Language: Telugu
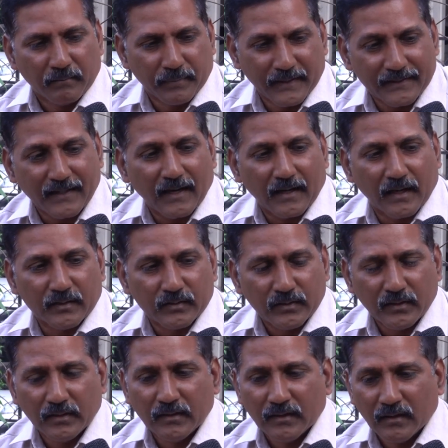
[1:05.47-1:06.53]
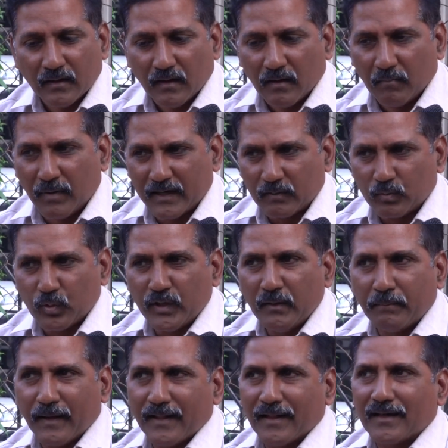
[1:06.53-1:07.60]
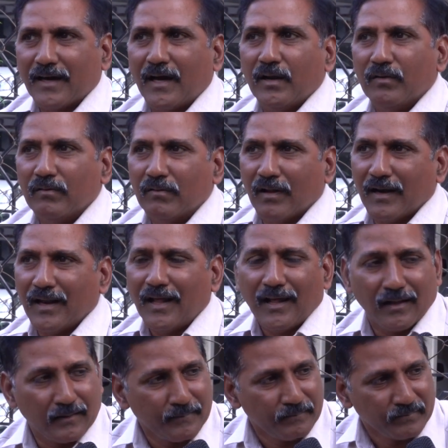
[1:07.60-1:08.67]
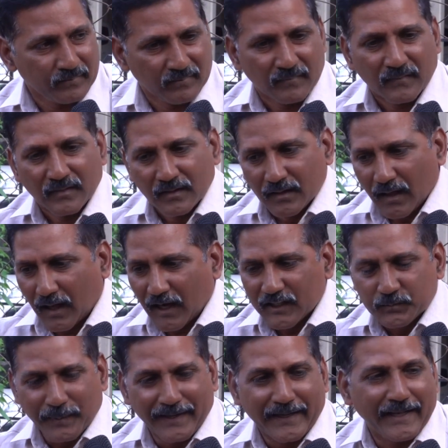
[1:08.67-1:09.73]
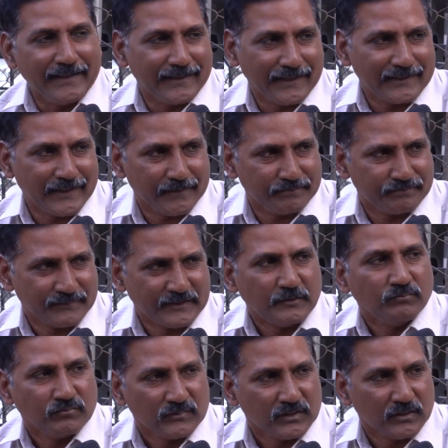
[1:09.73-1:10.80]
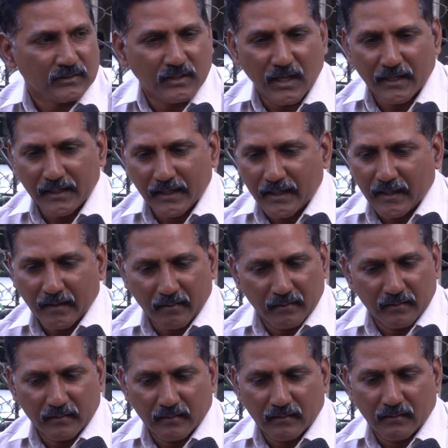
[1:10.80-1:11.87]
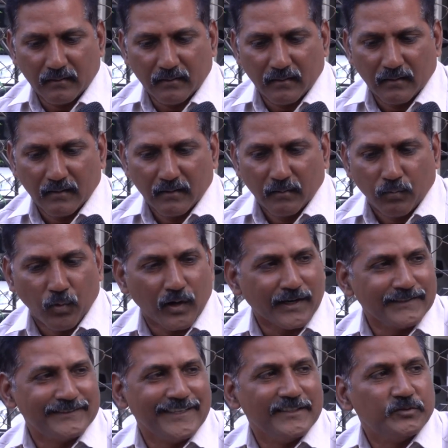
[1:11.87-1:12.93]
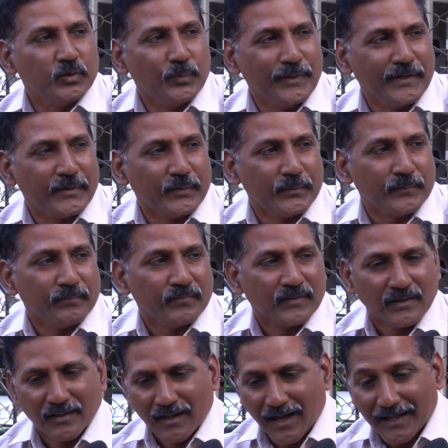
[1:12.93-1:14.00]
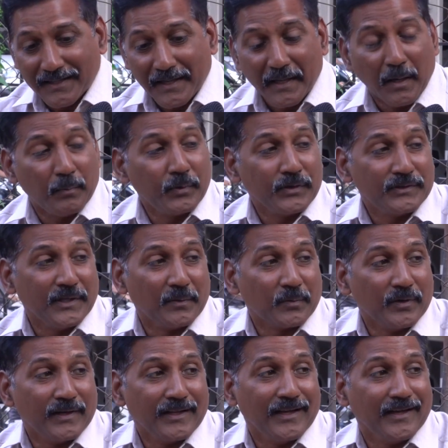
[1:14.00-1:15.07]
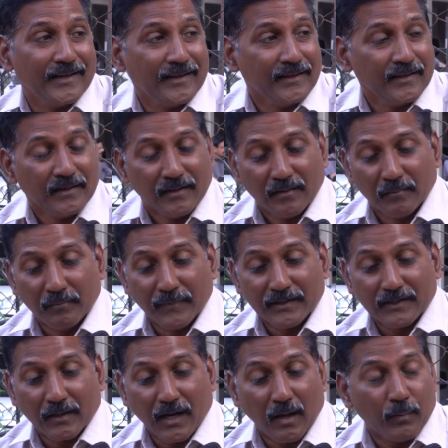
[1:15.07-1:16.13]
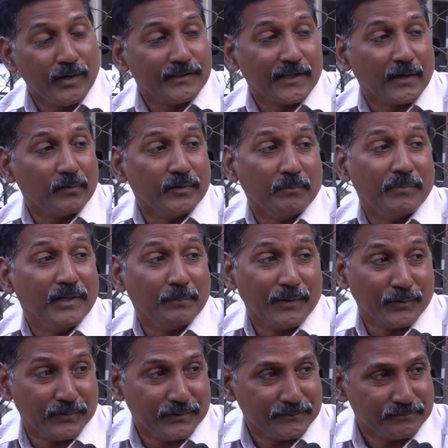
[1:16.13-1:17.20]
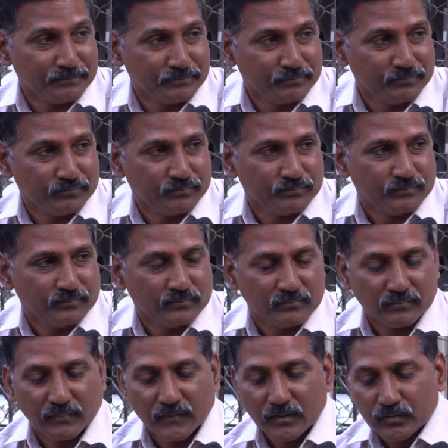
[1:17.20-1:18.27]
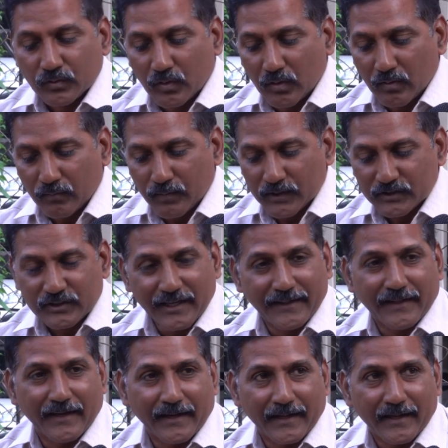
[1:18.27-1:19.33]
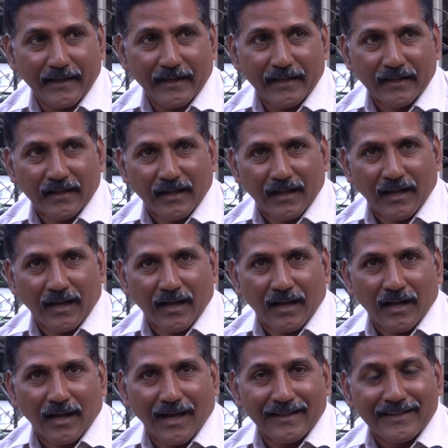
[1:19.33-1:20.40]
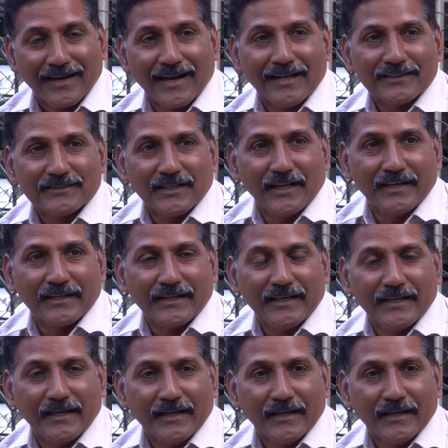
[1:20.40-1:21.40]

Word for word: పేదలు కాదు బట్ కొన్ని పథకాలు వల్ల అలా స్ప్రెడ్ అయింది అంతే దాన్నే ఫోకస్ చేసి చూపించటం అదే అభివృద్ధి అనుకుంటే మిగతా రాబోయే తరం ఇబ్బంది పడుతుంది సో ఫస్ట్ ఏంటంటే ఆంధ్ర రాష్ట్రానికి